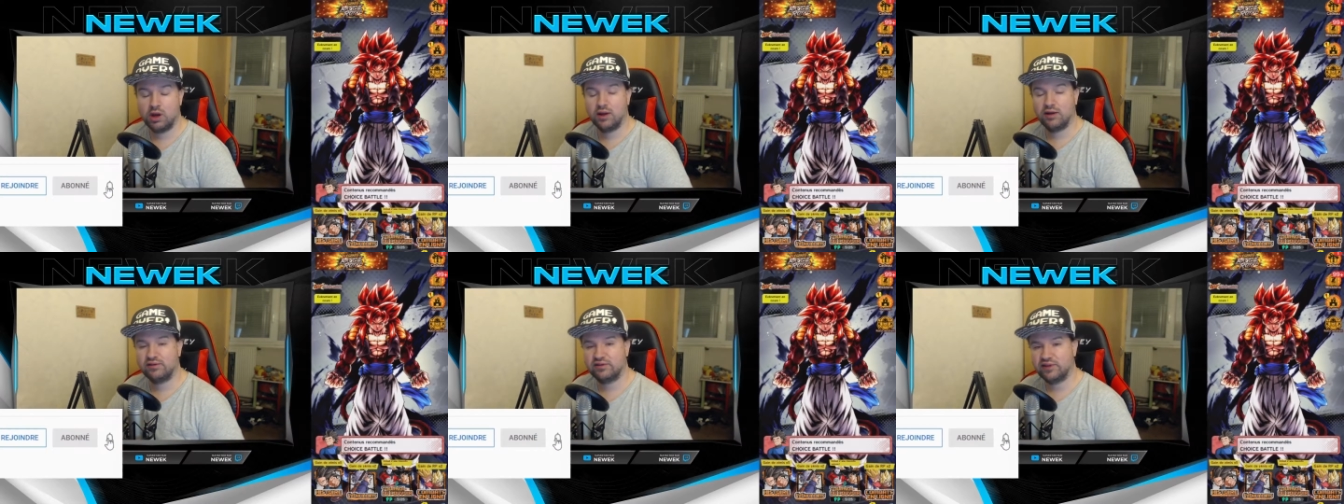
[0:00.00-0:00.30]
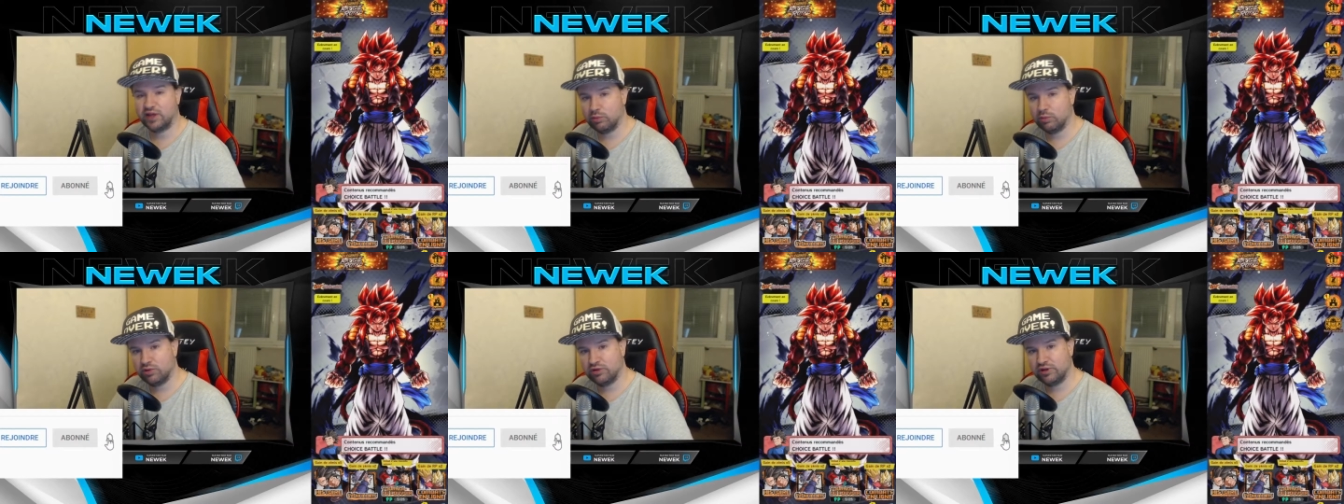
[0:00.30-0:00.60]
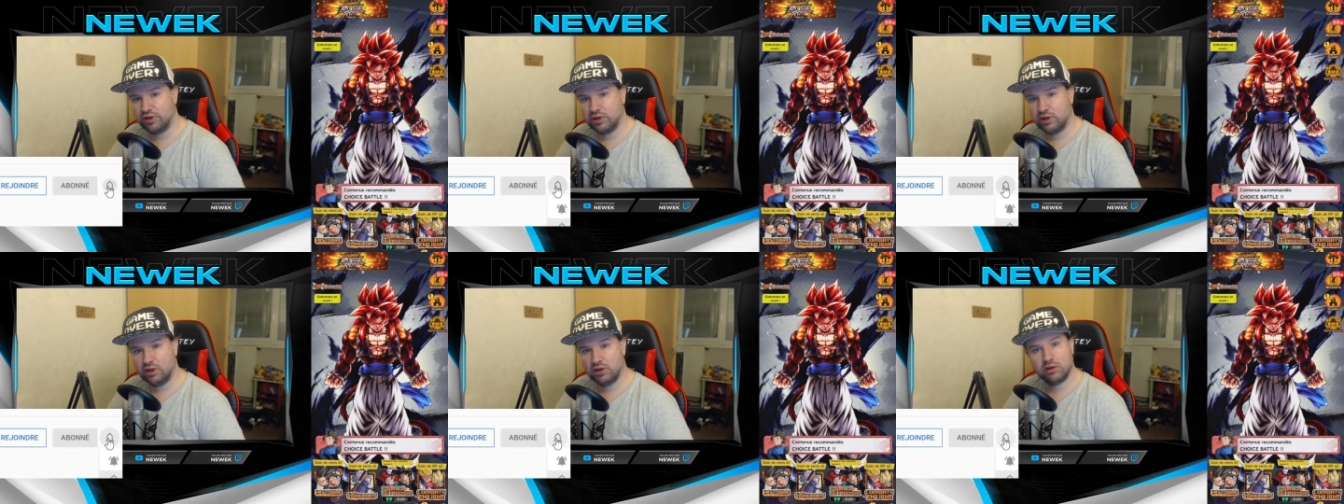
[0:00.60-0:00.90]

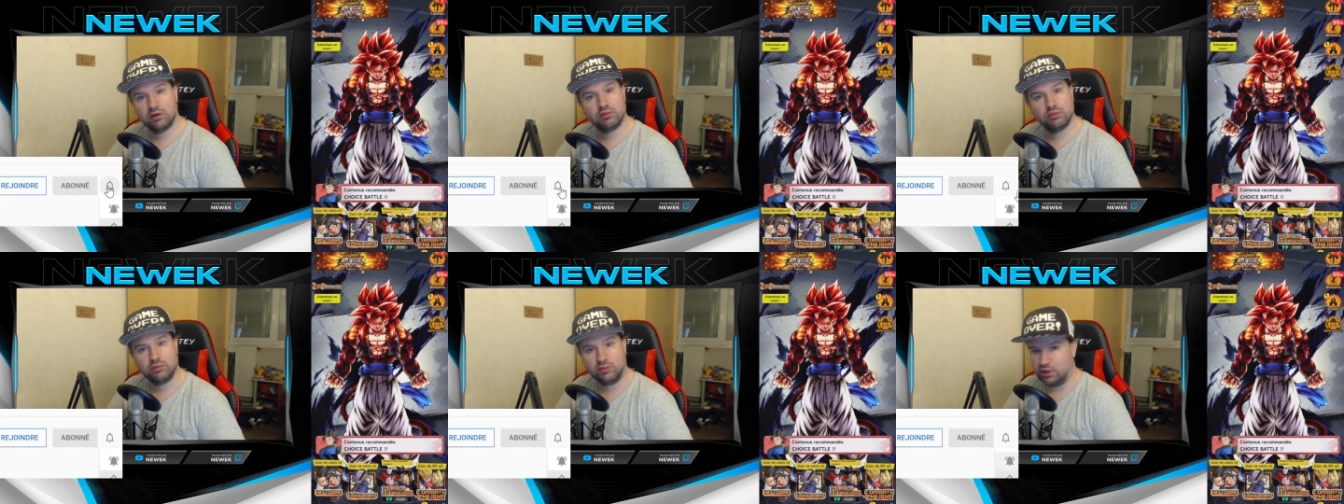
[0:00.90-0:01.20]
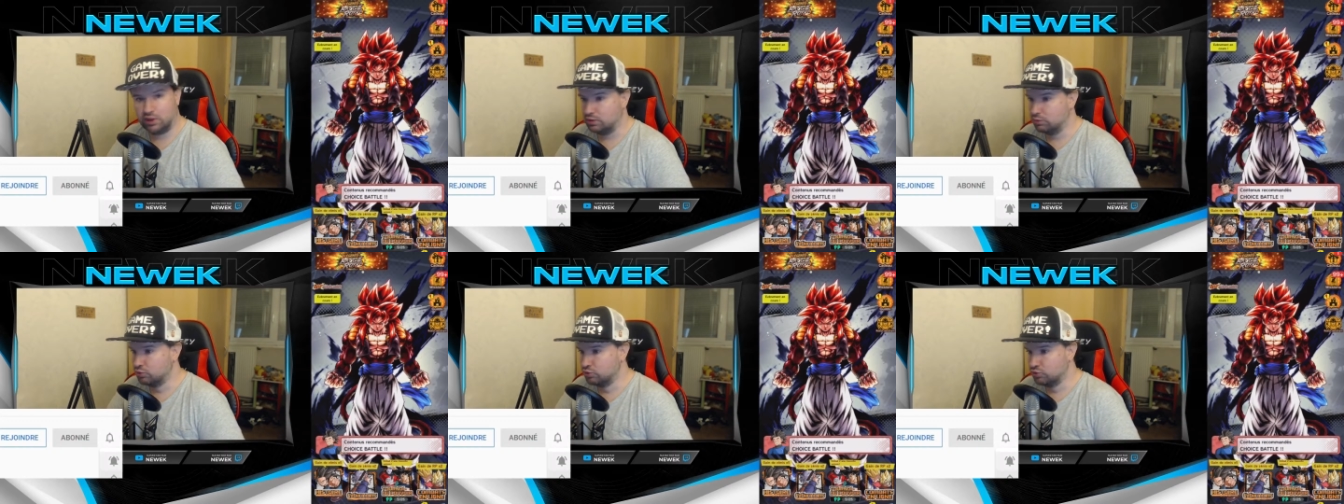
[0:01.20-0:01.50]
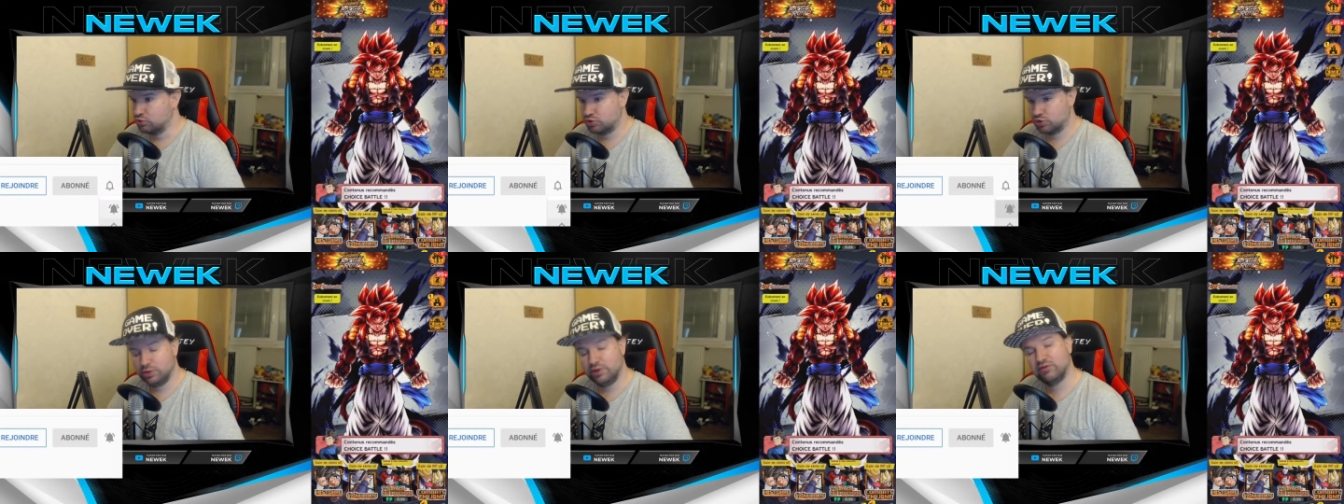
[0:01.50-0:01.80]
t'abonner et me
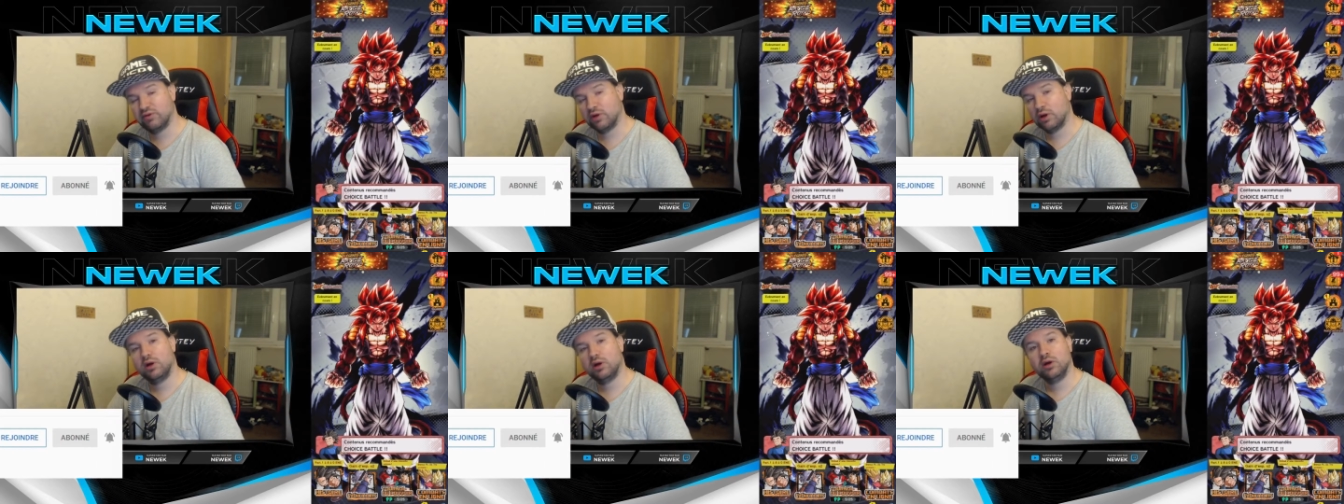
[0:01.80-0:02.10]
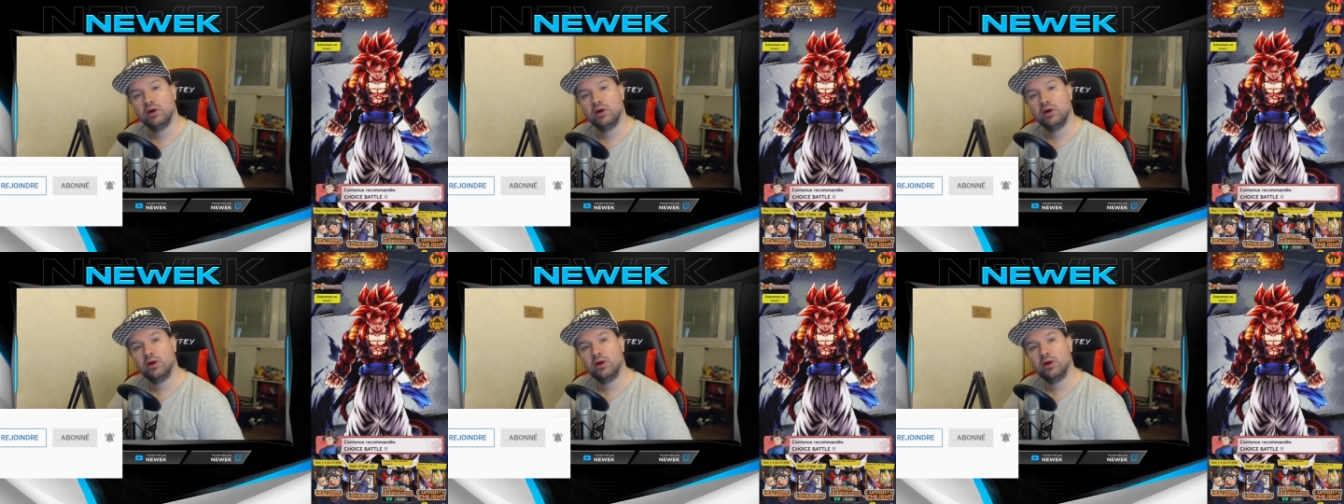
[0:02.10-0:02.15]
suivre